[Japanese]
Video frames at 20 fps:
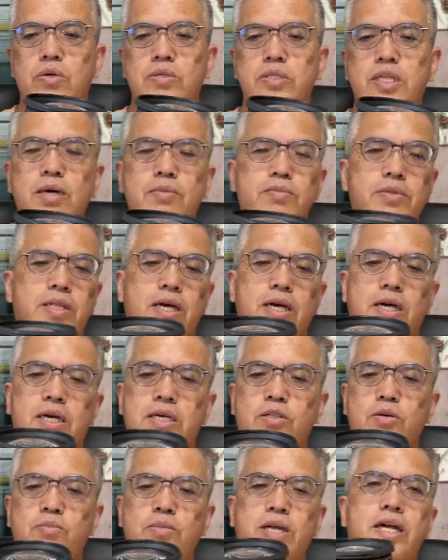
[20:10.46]
テープで
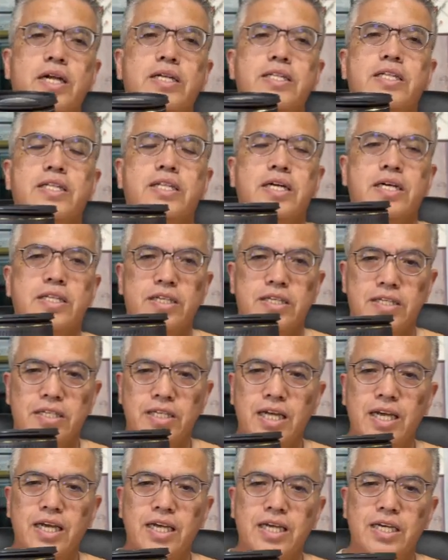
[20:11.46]
留められてたんです
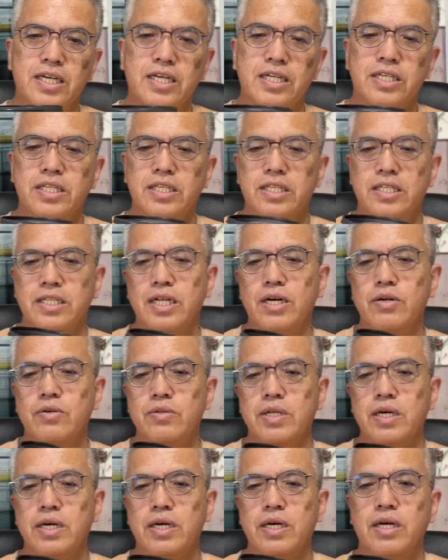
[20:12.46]
ね。なの
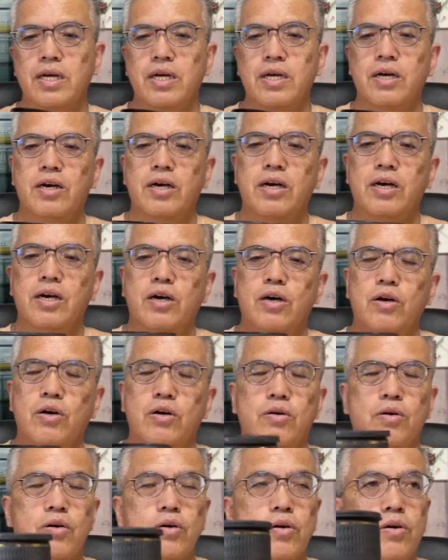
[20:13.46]
で
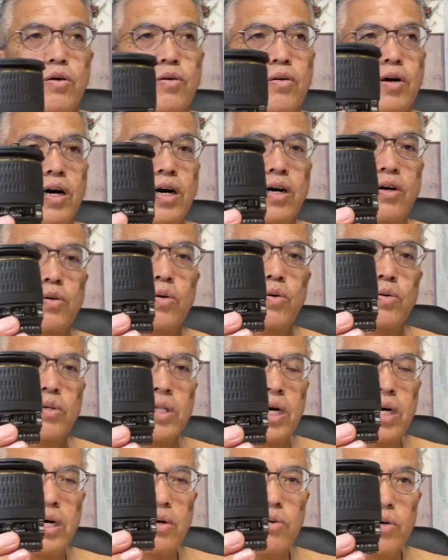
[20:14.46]

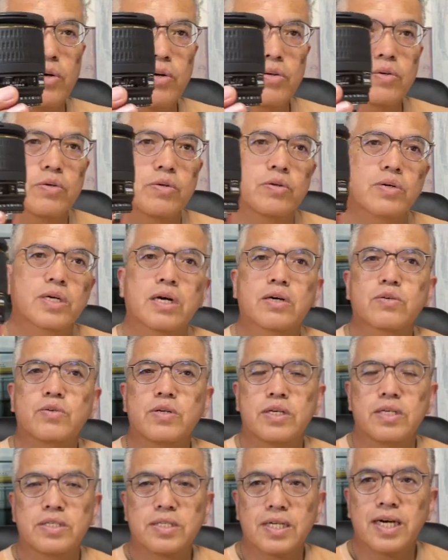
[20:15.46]
中をよく確
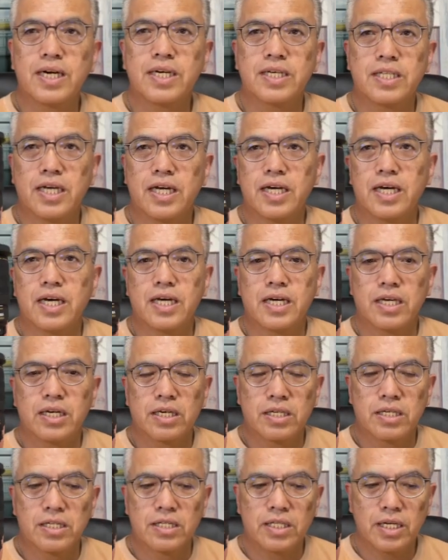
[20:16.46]
認しないで、
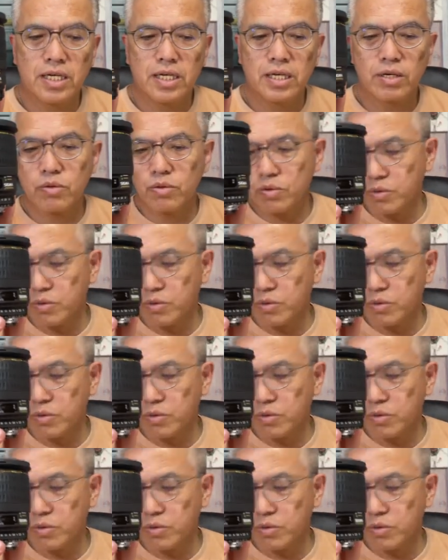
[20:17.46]
でこ